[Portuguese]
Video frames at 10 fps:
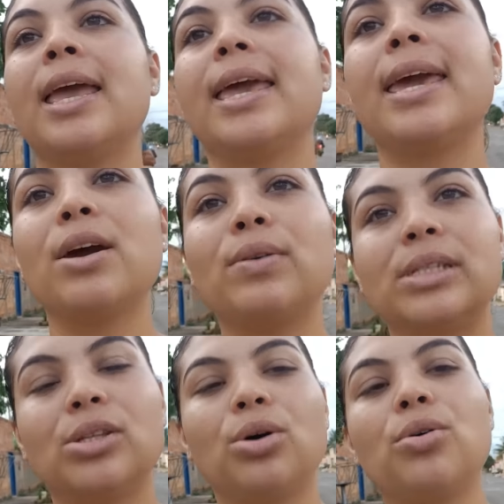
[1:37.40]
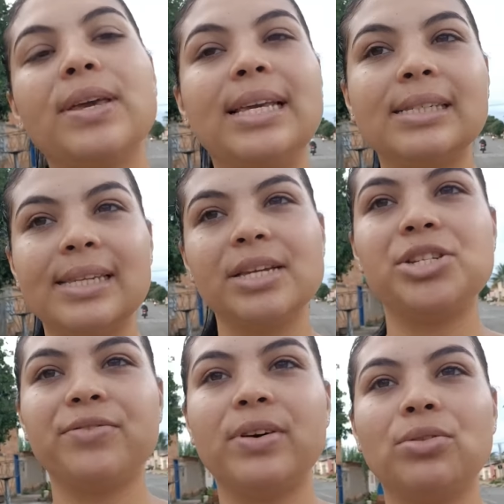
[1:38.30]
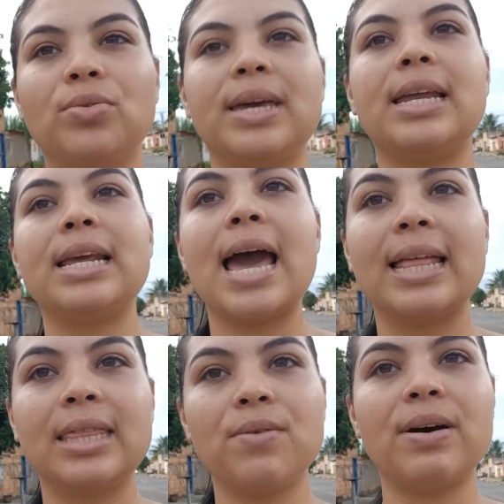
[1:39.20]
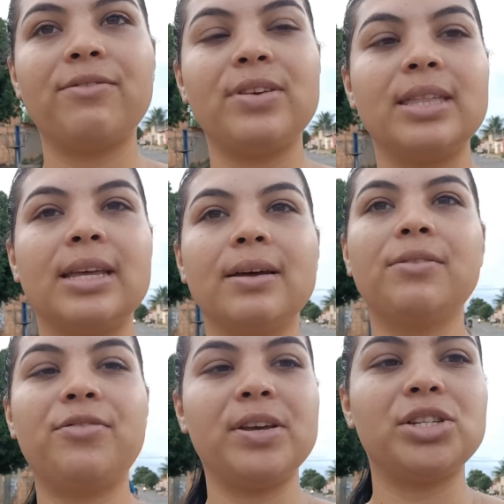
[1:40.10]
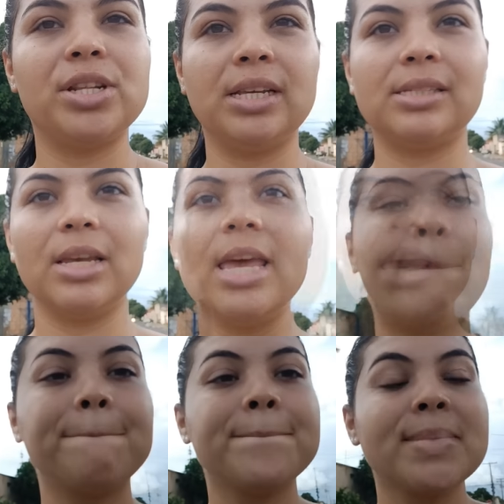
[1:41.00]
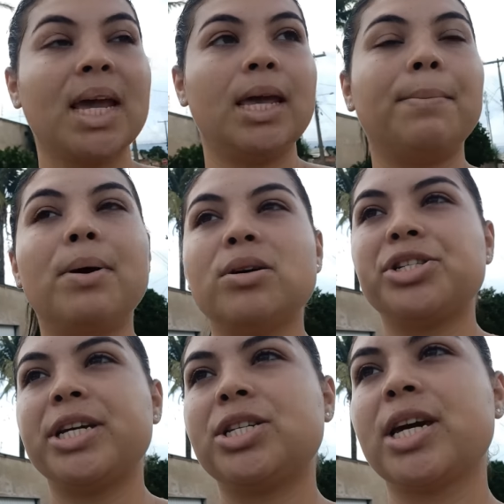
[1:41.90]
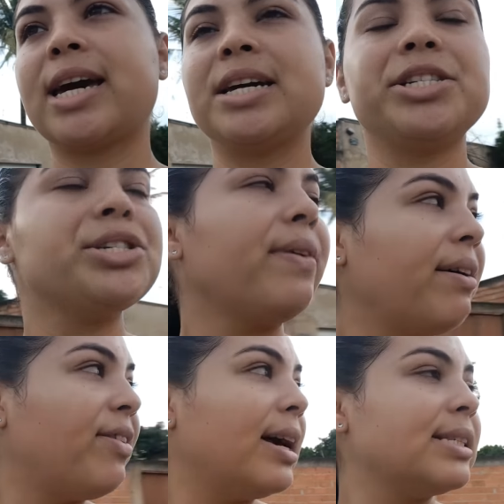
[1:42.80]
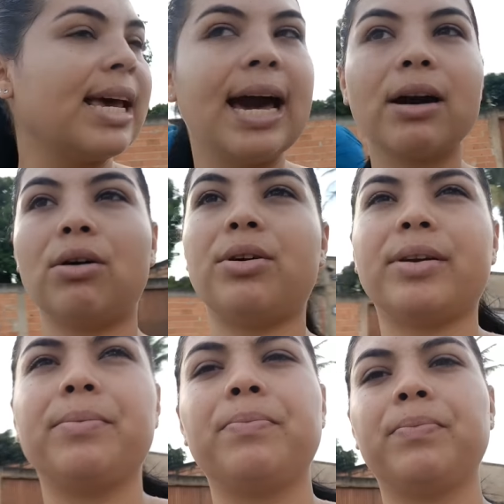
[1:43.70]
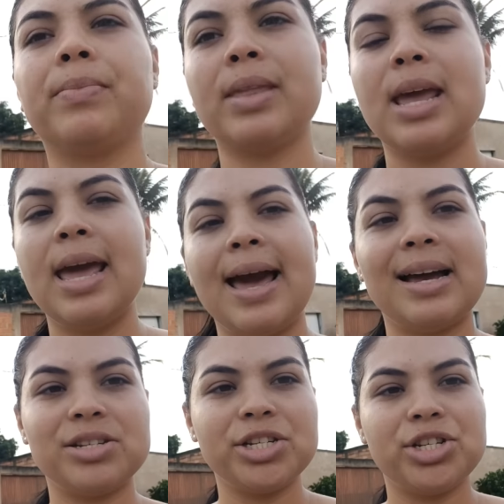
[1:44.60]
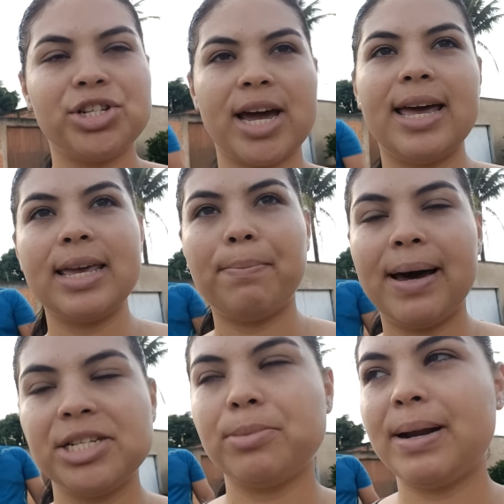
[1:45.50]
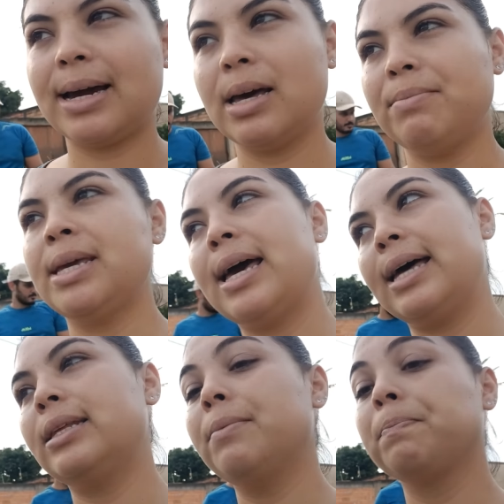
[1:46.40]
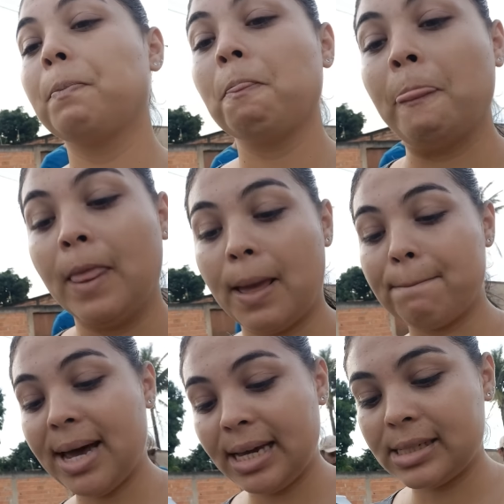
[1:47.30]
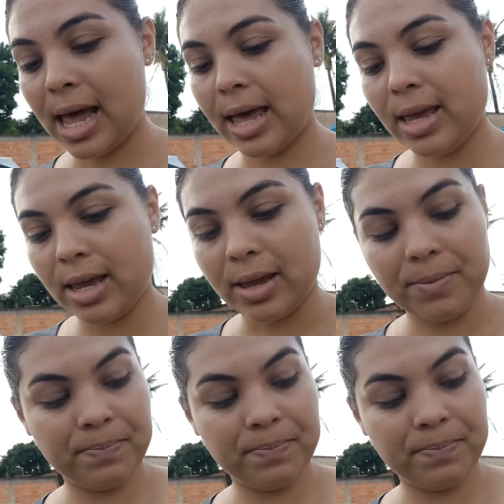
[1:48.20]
eu estou incentivando ele a ter uma vida fitness. E bom, gente, o que, é que a gente vai fazer agora? A gente já ia partir para a caminhada, mas aí